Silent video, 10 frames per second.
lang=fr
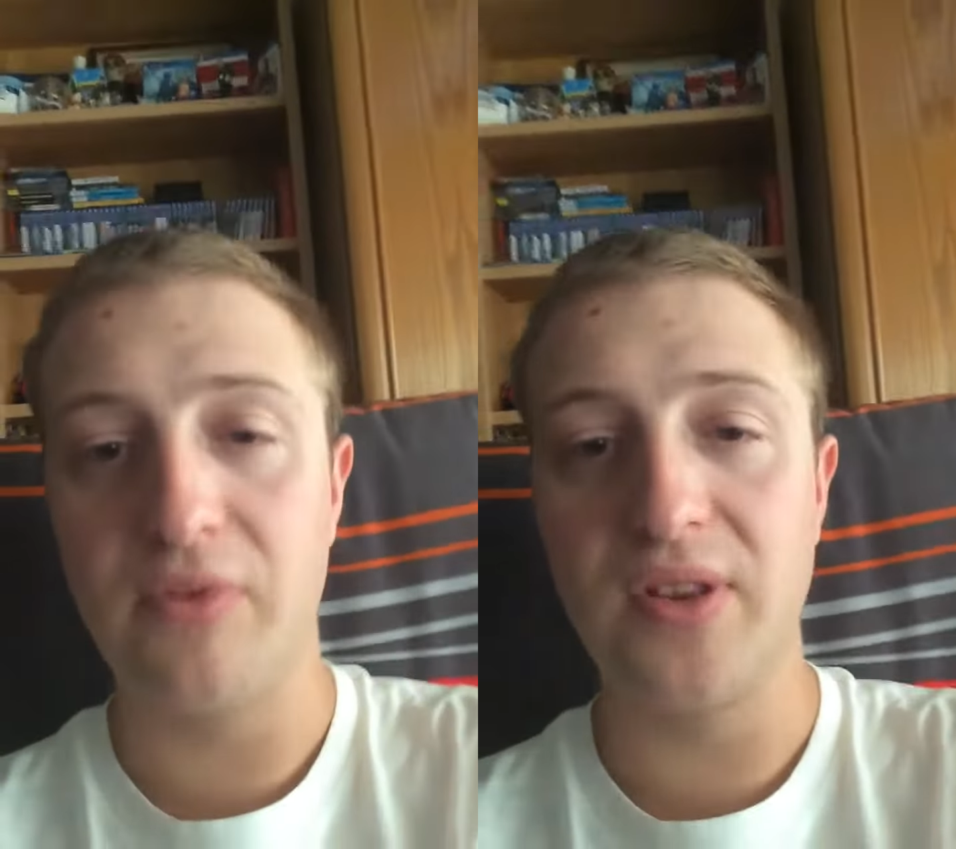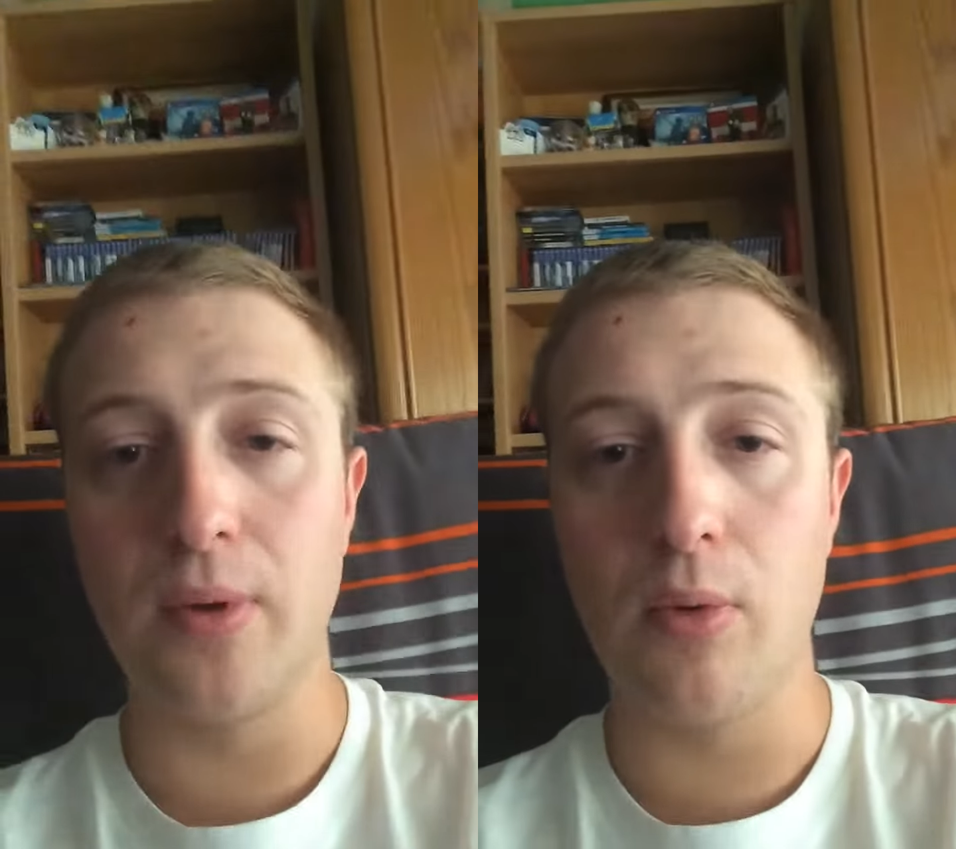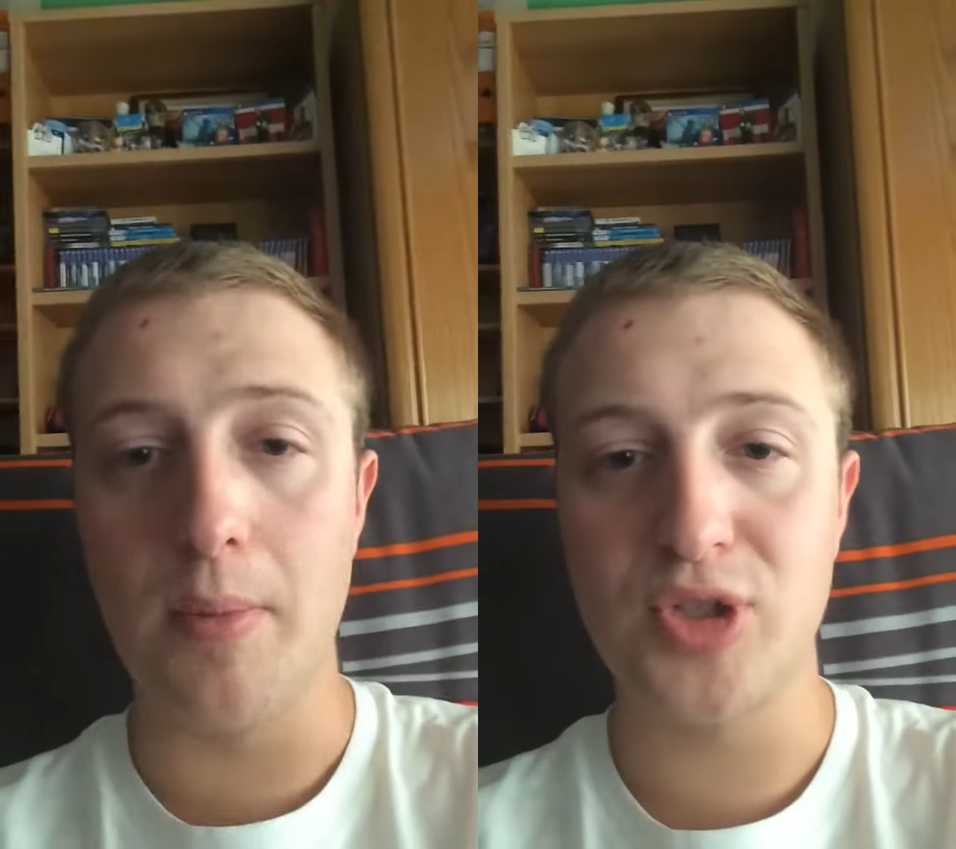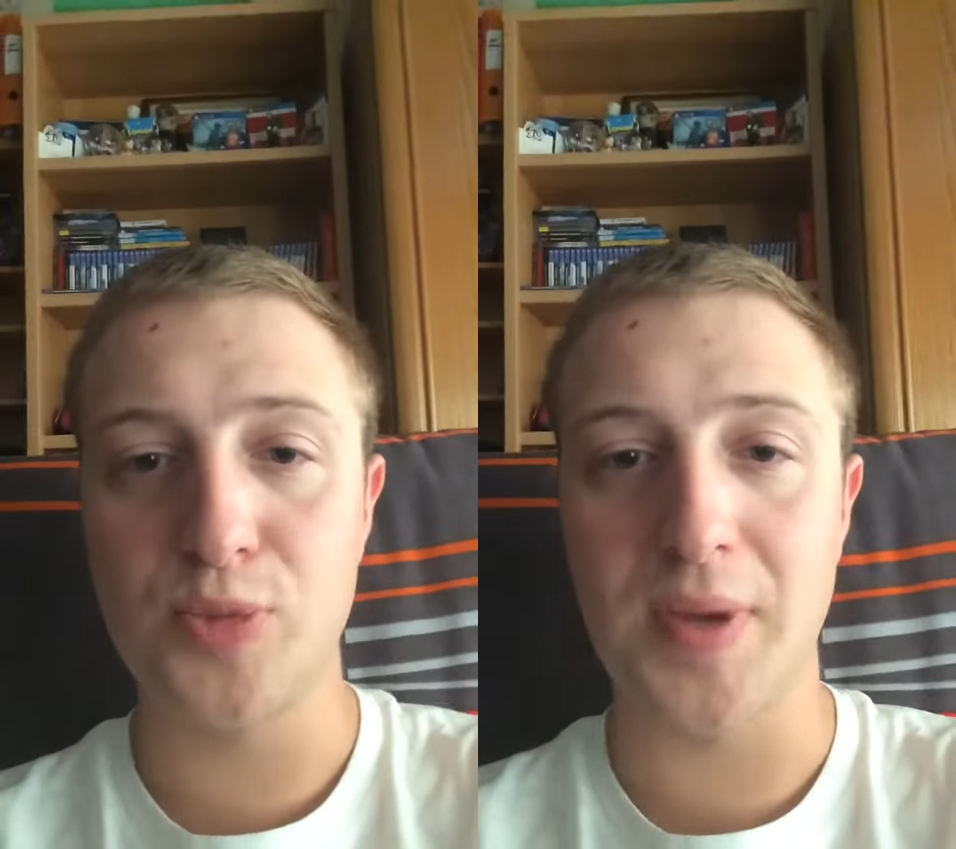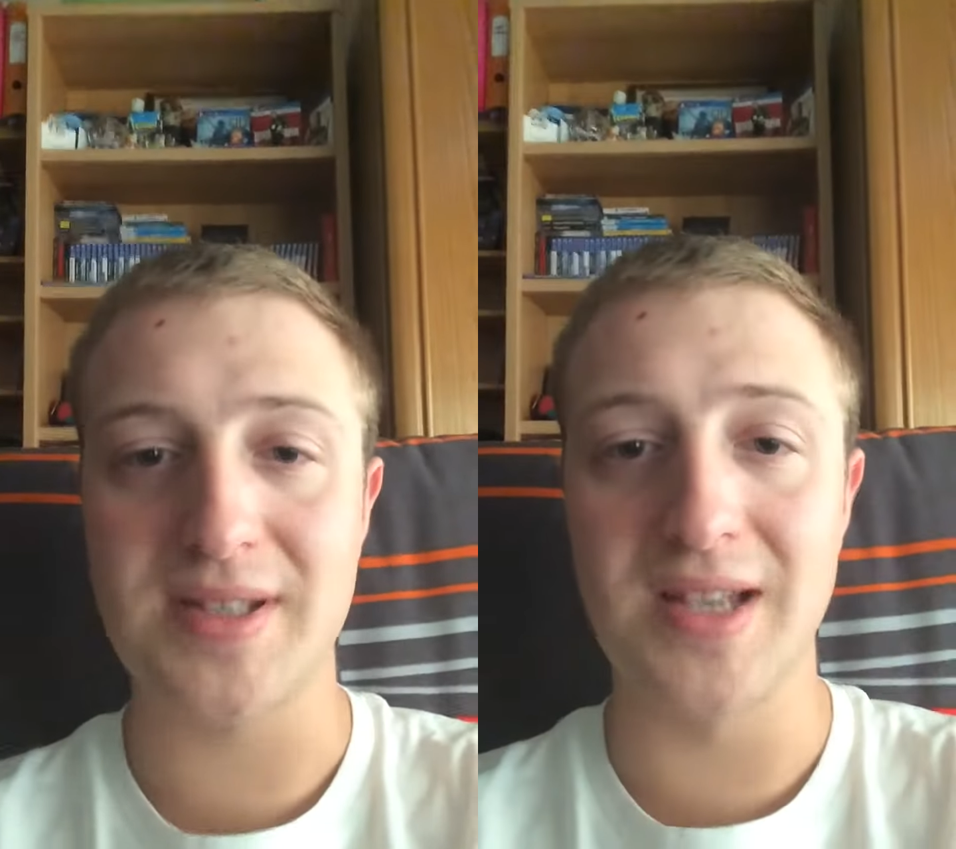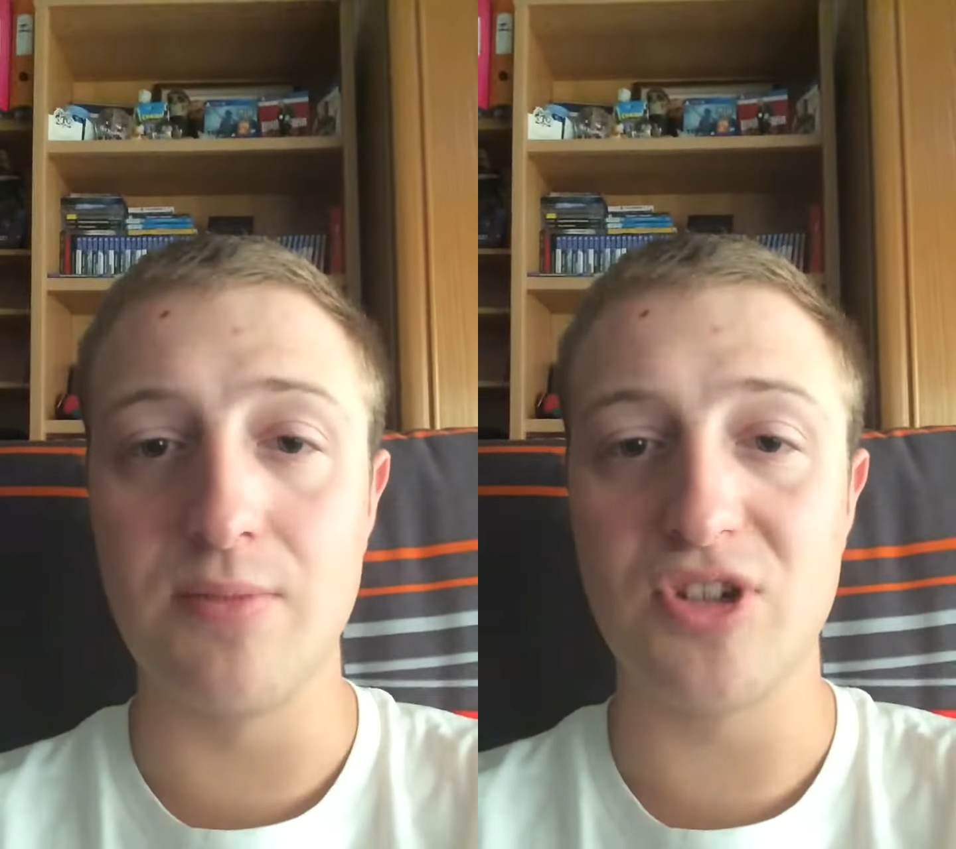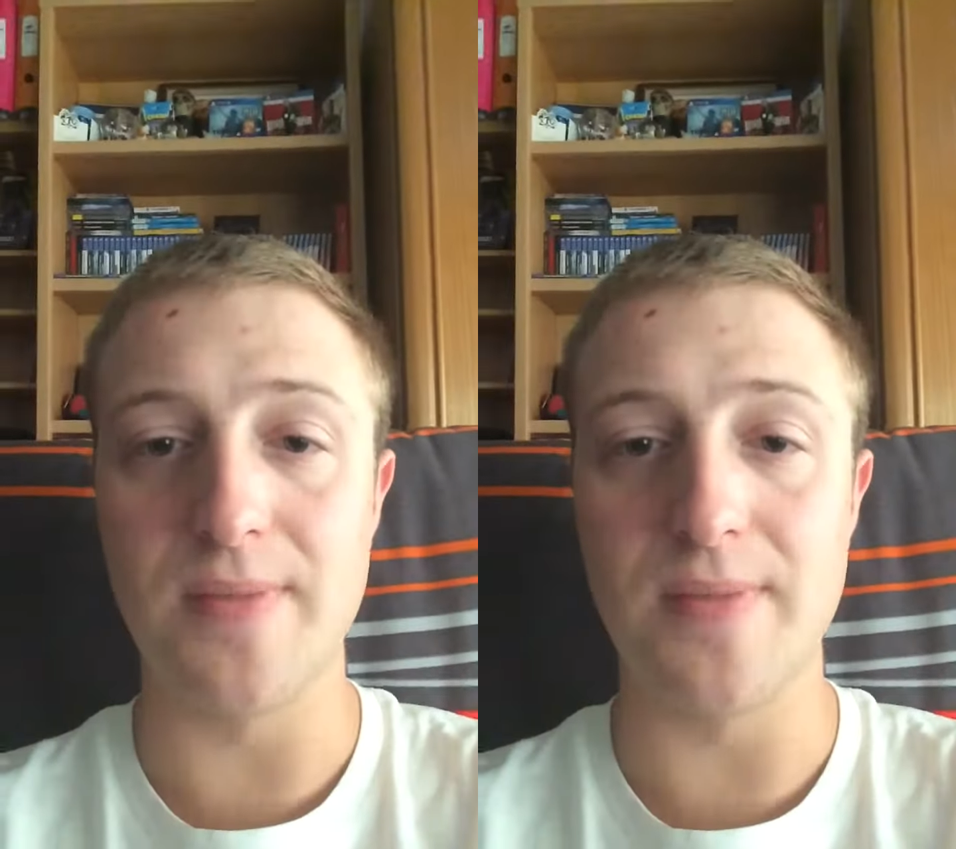finalement ma Super Slim,